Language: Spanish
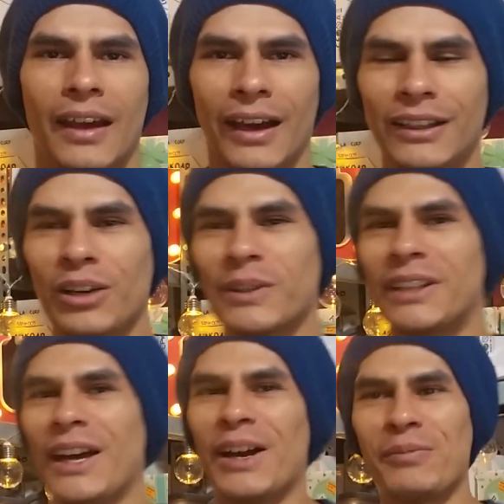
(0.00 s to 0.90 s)
Gente, ¿cómo
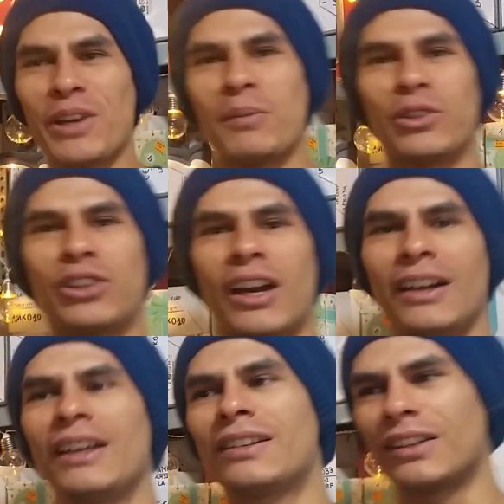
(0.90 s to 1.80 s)
están? Voy a
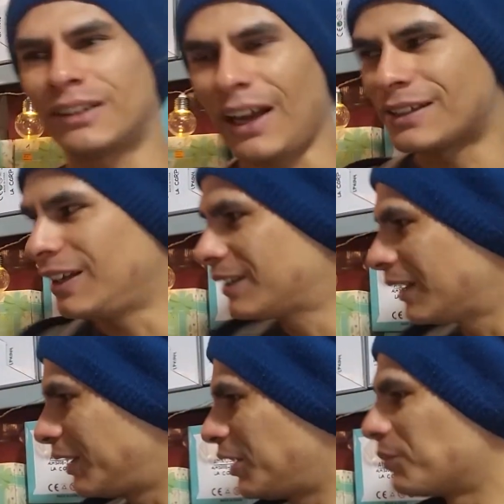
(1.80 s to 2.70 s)
mostrarles tazas
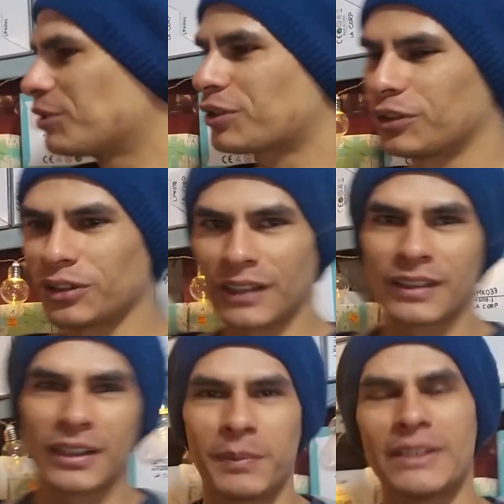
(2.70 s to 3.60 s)
que tenemos, que son
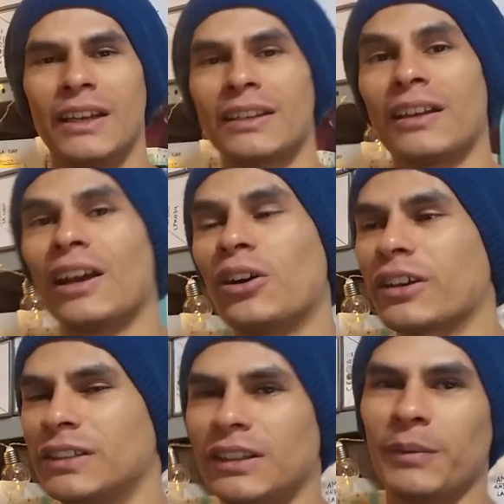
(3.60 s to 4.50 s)
tazas especiales que han llegado
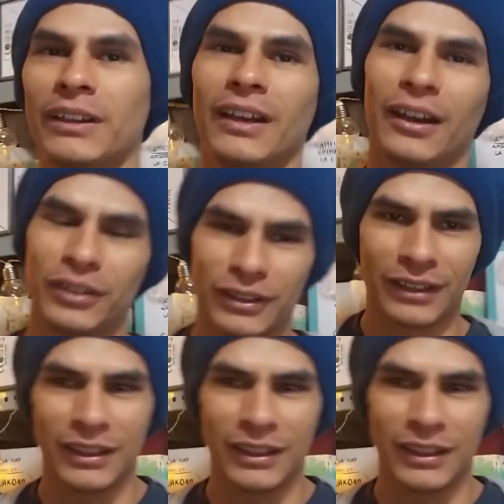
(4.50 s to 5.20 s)
recientemente a nuestra